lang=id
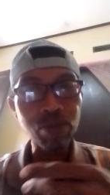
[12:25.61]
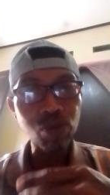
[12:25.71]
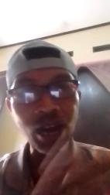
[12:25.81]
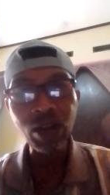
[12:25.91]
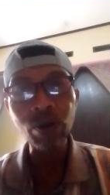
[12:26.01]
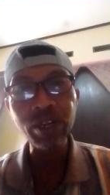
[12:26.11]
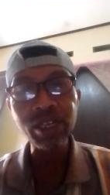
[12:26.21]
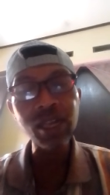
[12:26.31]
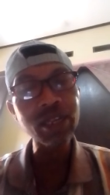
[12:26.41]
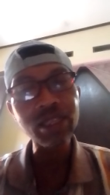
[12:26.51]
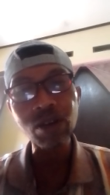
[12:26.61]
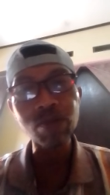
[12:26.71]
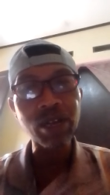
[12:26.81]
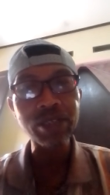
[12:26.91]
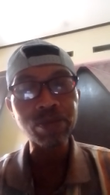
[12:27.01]
buang loadingnya kita
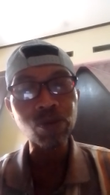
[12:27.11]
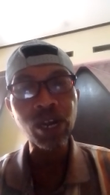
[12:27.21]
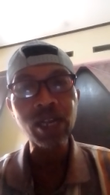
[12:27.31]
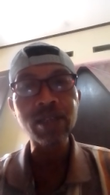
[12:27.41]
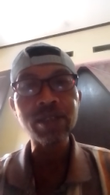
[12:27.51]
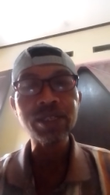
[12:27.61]
rombak semua